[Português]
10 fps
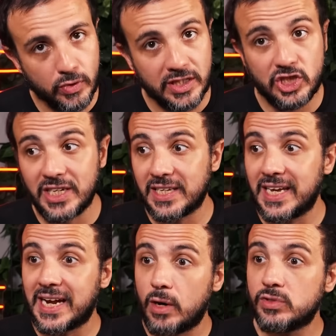de moradia
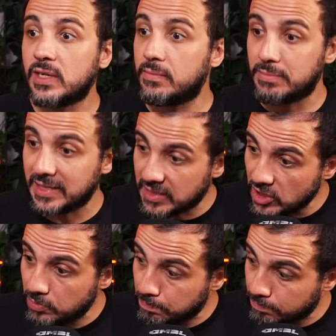que causa
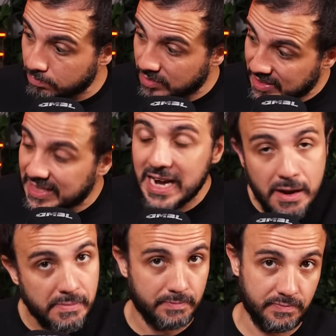bastante
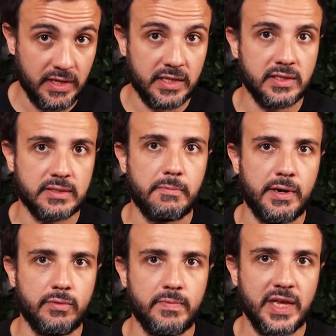drama aqui em São
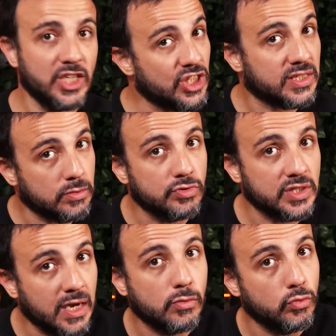Paulo. É encheção de
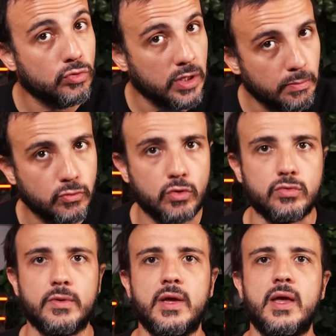saco o tempo
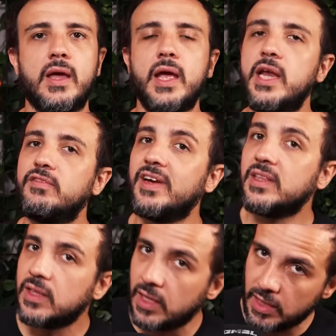todo. Ele vai
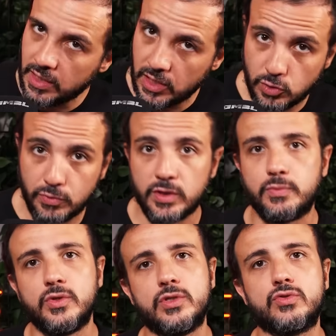ter que responder
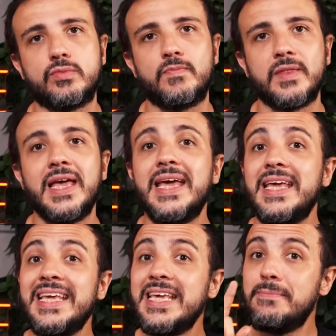por isso.
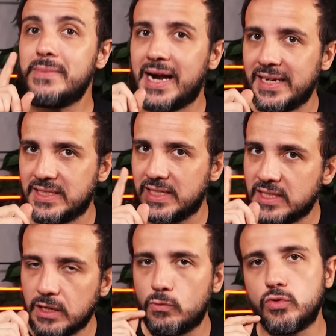E mais, e
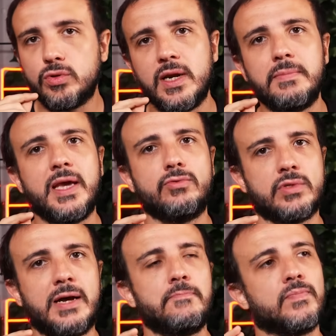esse é um outro elemento,
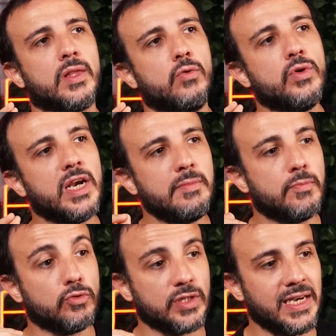tá? O Guilherme
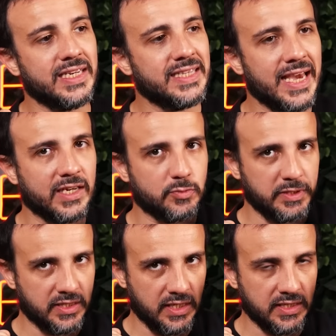Boulos, ele lidera as
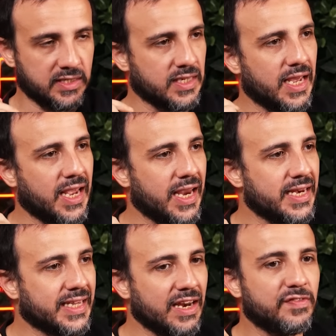pesquisas,
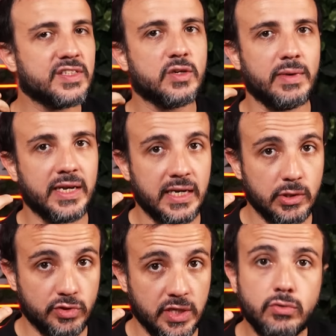ele quer fazer uma guinada
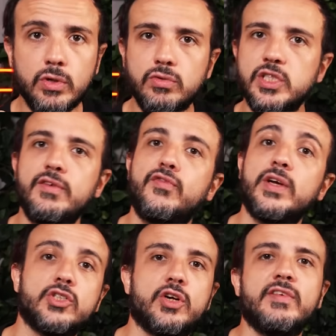ao centro, inclusive foi
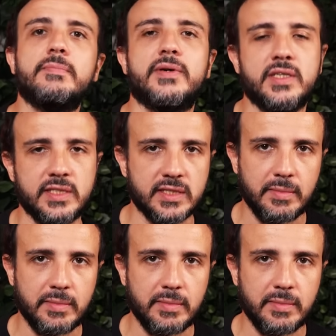na Jovem Pan ser